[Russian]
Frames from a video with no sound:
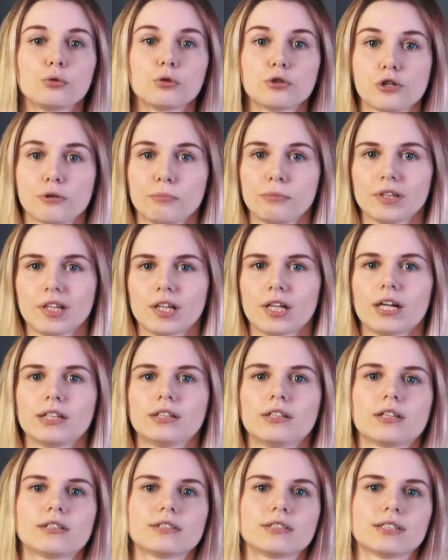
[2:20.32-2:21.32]
Тот же
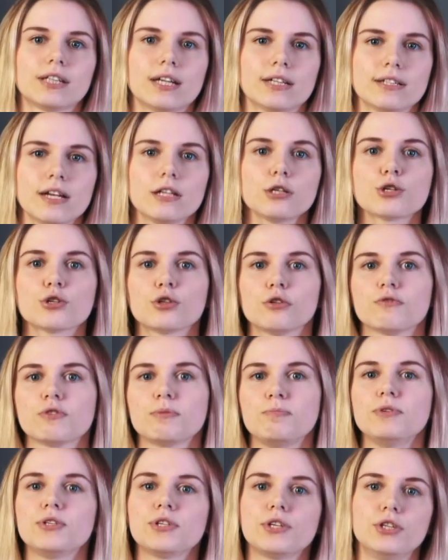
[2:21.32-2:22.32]
модератор рассказал, что в
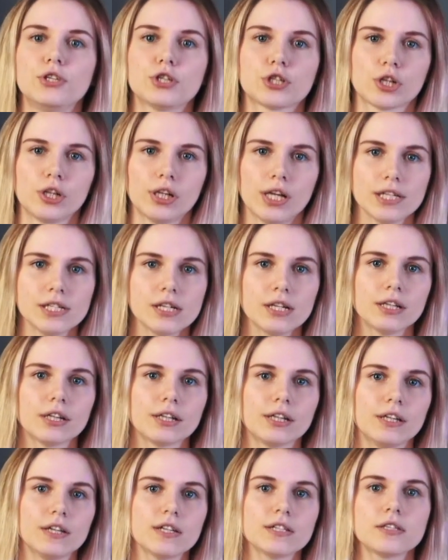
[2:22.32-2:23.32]
списке
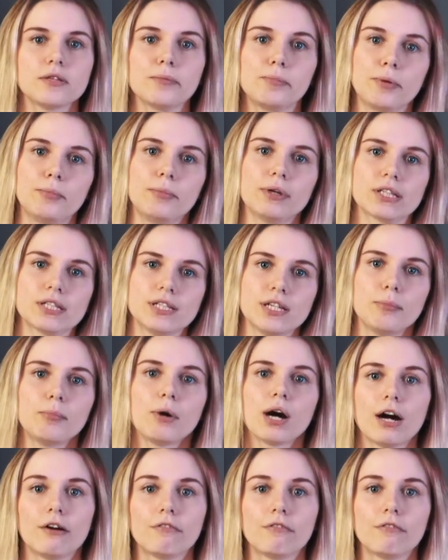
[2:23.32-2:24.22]
нежелательных есть, например, тема